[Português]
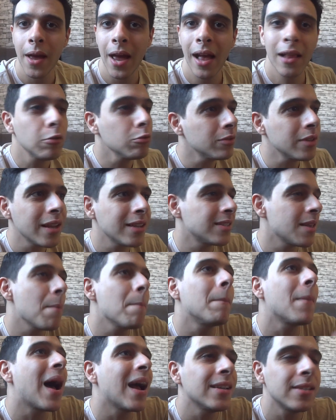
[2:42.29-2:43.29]
Ela não tem que ser
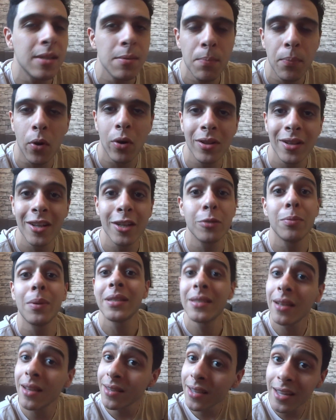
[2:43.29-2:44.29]
mais importante,
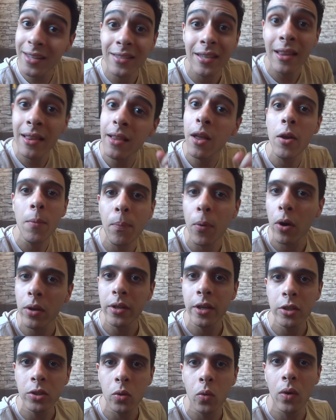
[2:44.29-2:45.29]
mas ela tem que ser tão
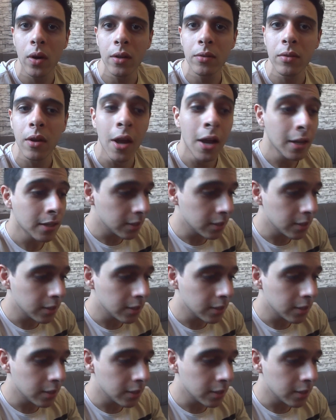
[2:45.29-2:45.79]
importante quanto.